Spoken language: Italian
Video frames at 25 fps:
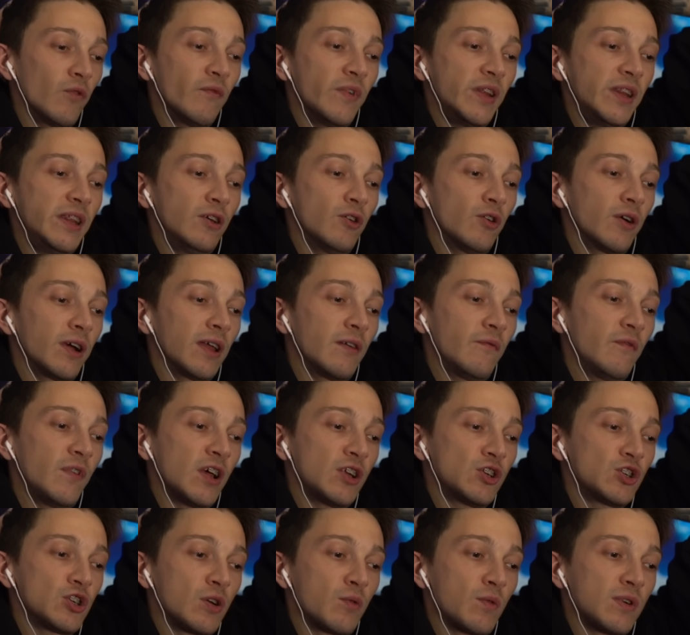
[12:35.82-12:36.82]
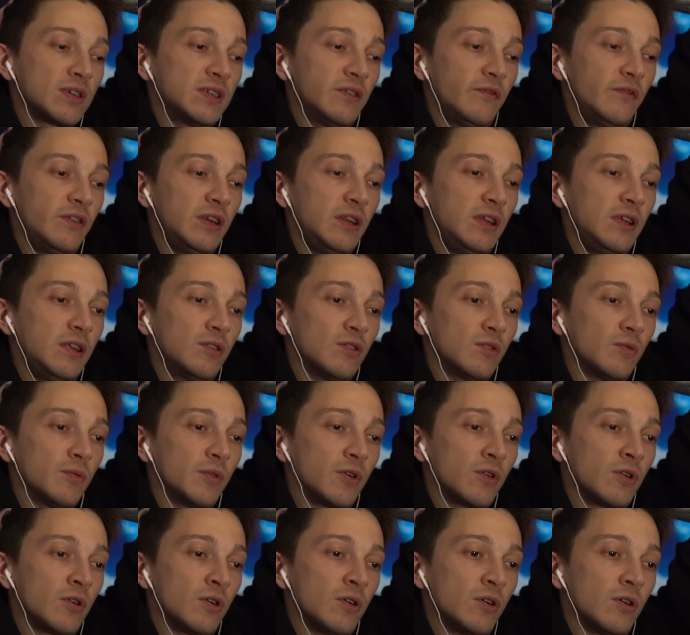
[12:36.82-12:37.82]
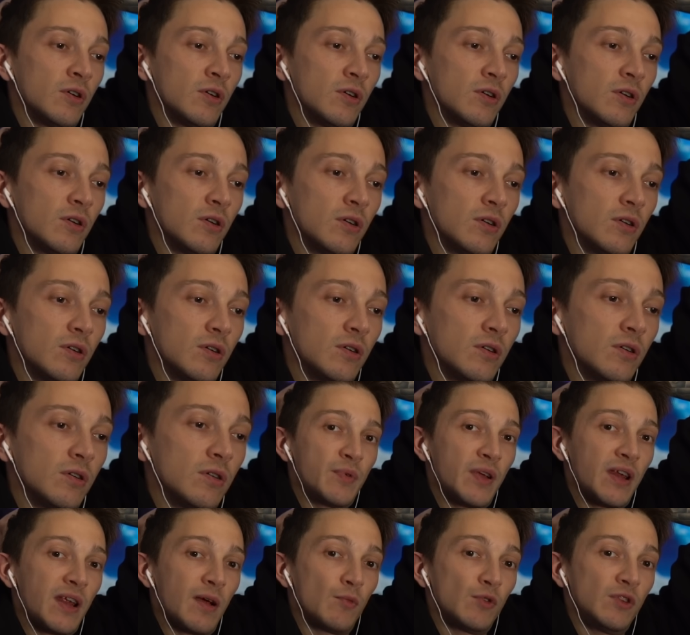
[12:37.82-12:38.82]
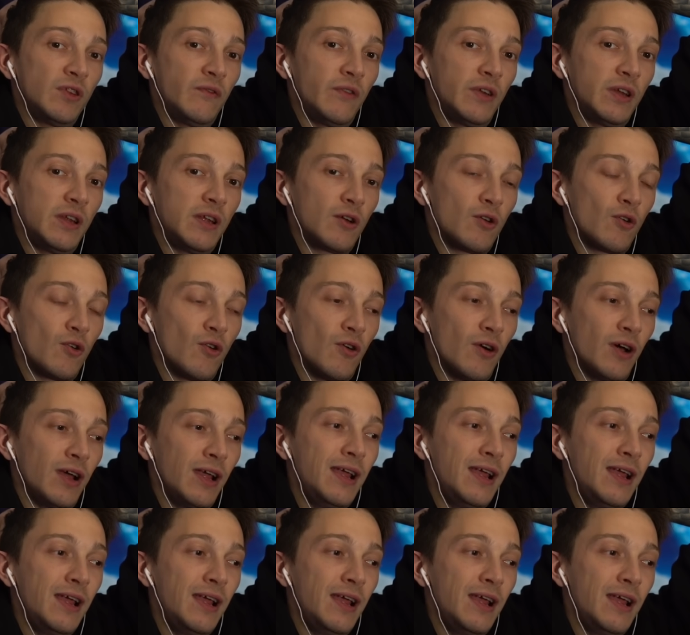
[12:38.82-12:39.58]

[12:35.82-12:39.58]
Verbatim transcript: non vi dico che il viaggio è quasi finito però Speriamo di di finirlo